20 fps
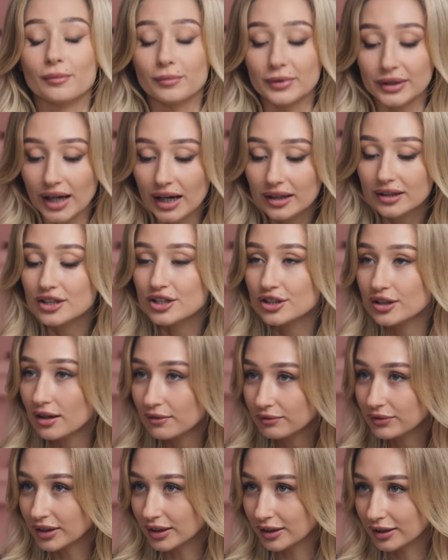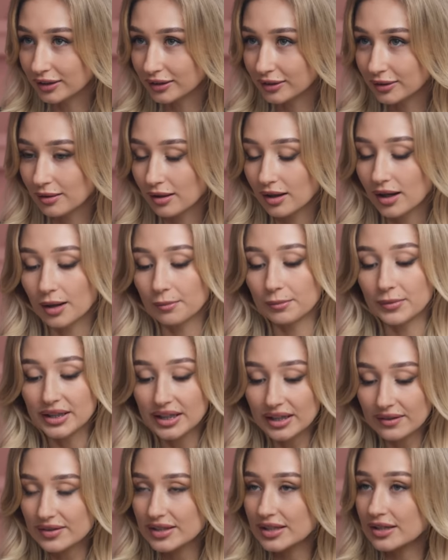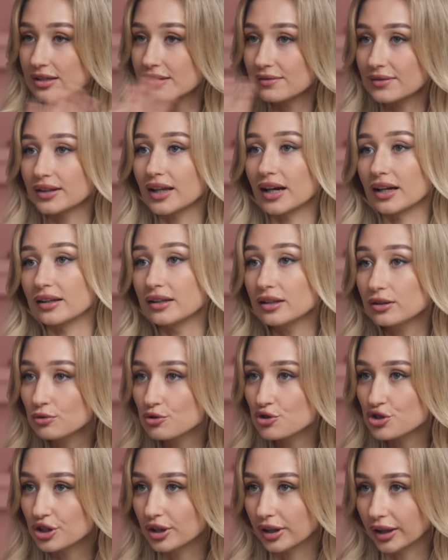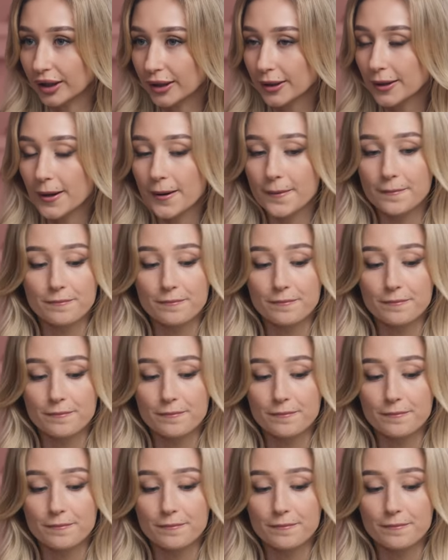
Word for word: Я нашла выход. Мне все цвета не нужны.